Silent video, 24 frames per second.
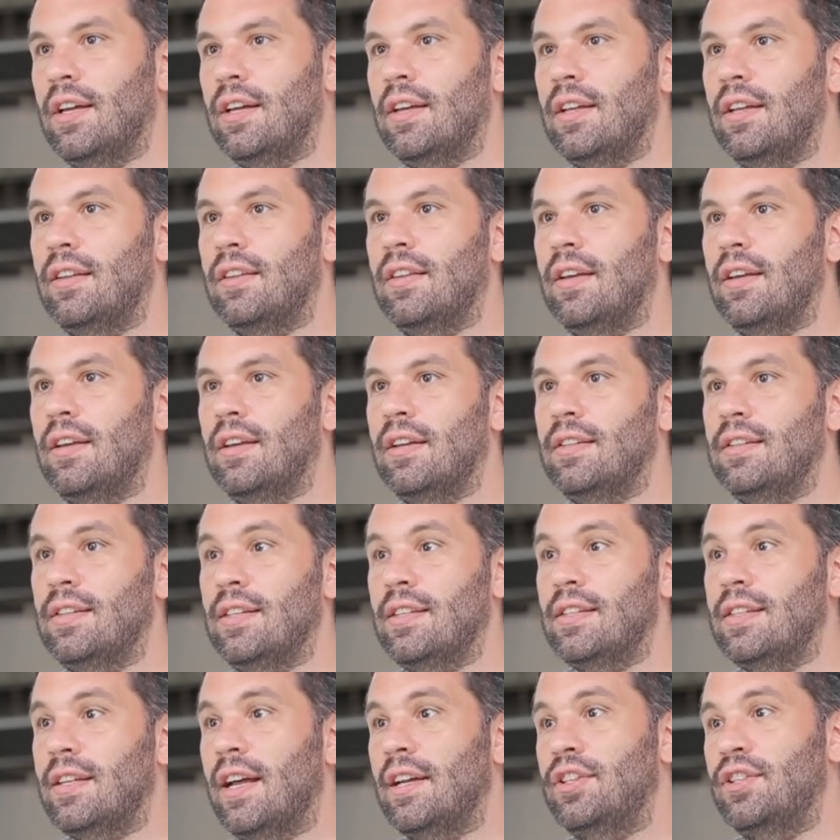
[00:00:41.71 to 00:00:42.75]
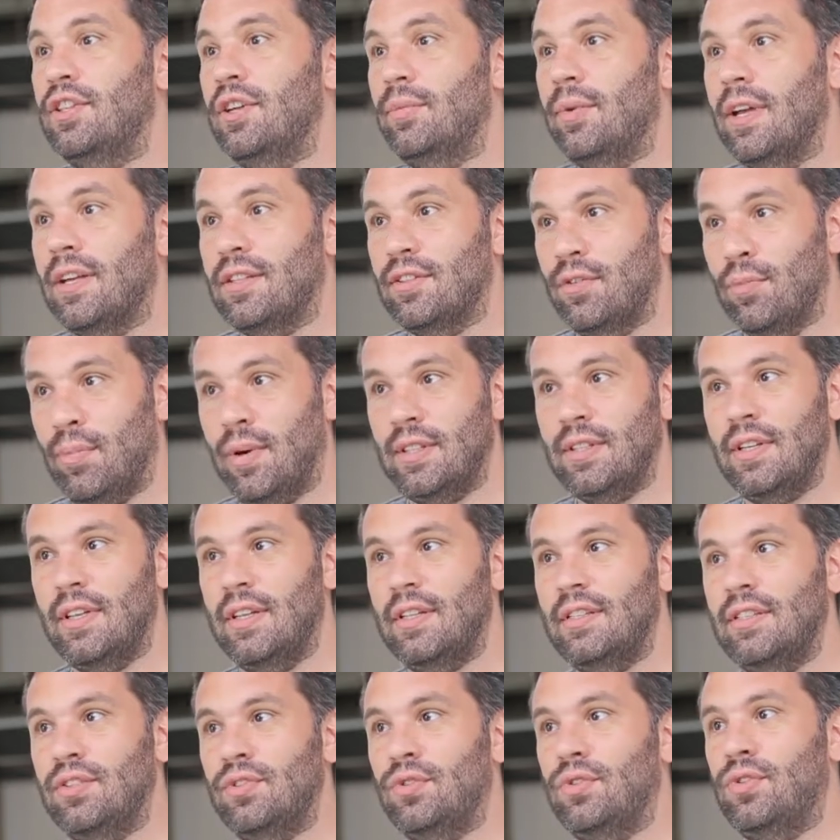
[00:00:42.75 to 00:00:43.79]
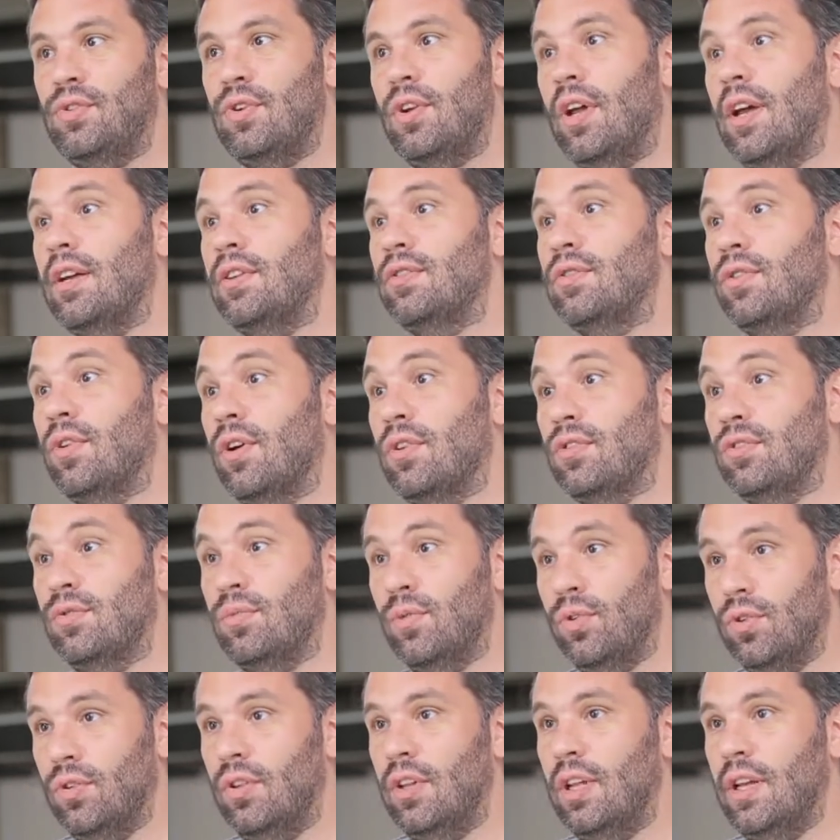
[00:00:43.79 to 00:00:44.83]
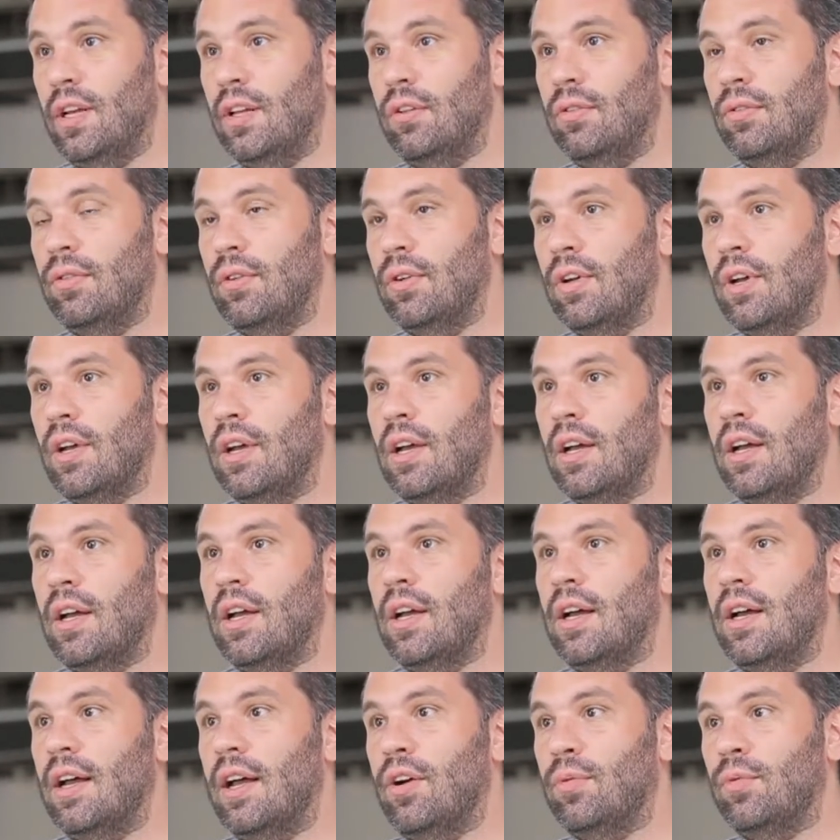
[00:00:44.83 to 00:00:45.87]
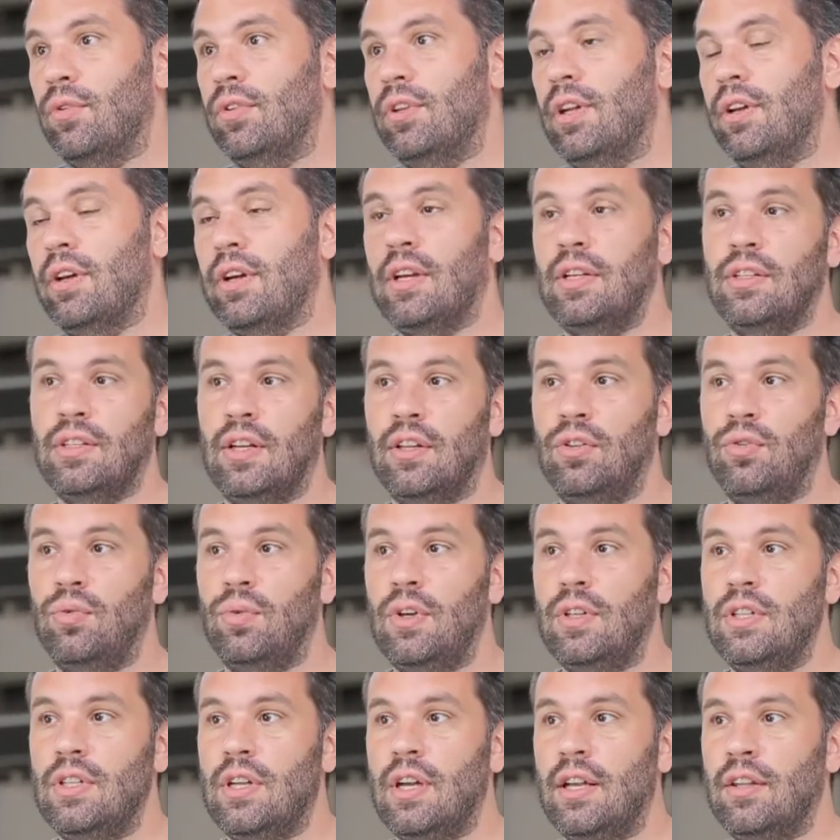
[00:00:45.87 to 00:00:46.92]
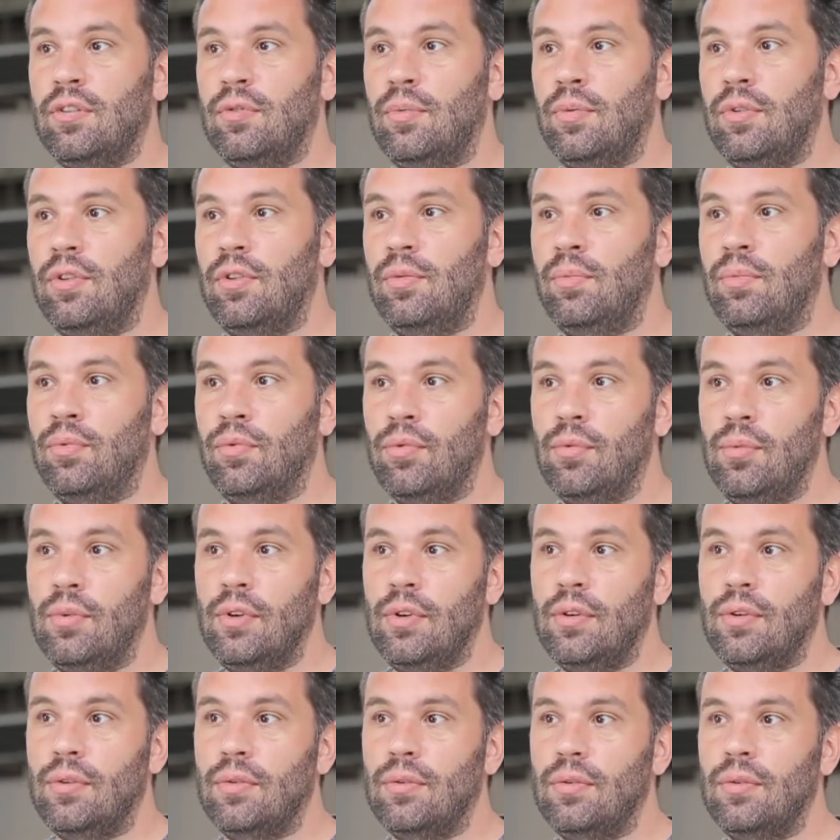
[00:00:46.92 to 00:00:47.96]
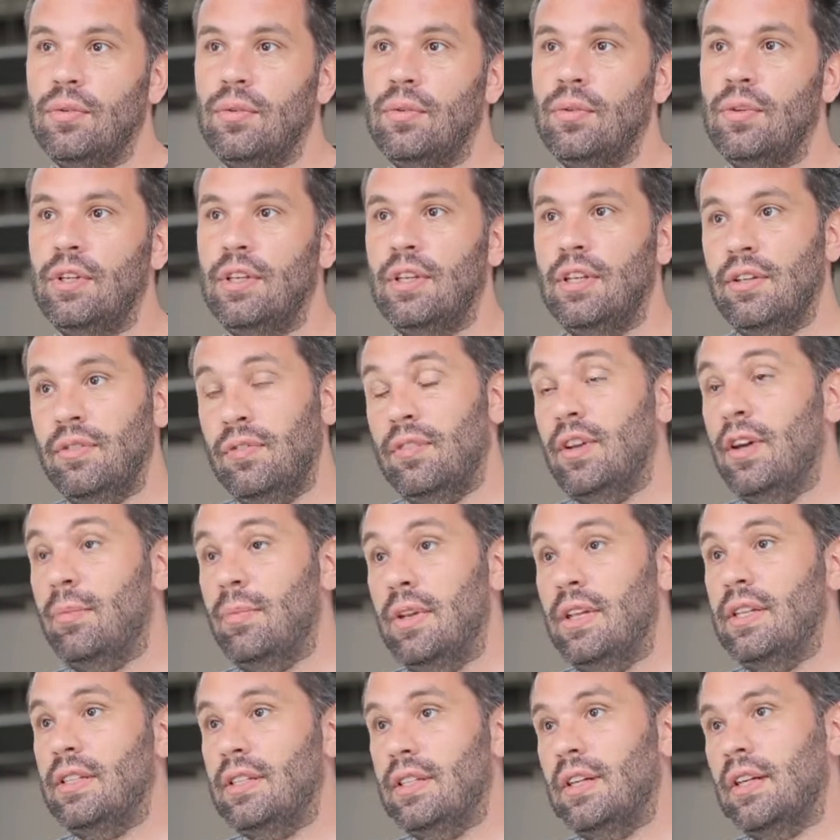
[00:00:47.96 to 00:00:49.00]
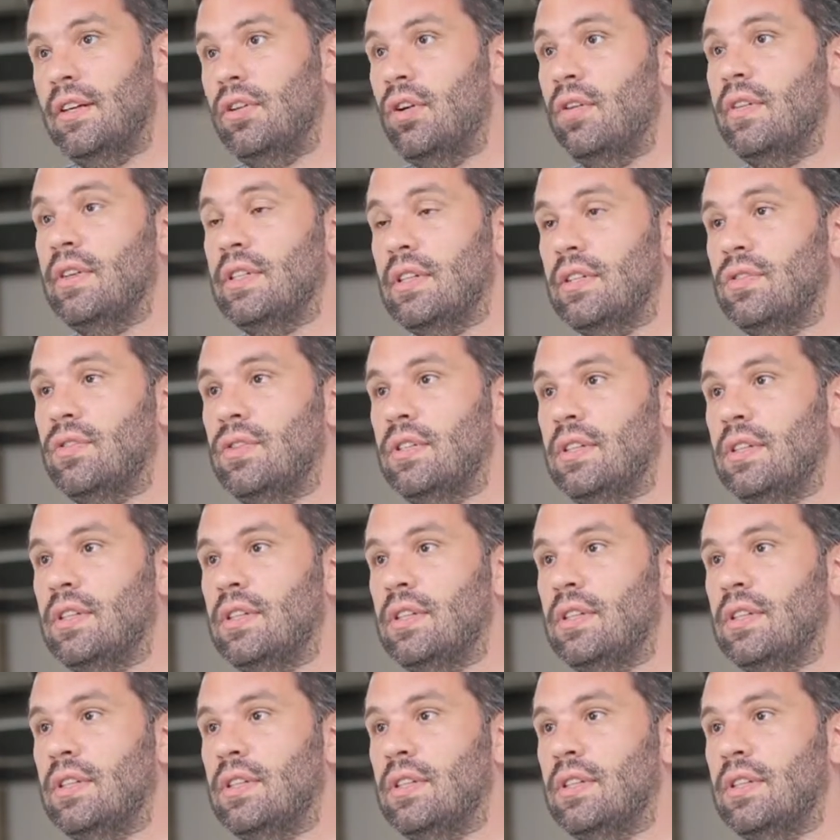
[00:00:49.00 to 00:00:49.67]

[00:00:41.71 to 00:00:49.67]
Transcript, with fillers: e tem a 17 também, que são parcerias institucionais. O nosso modelo é um modelo que a gente atua direto com o poder público e, e viabiliza novas ações na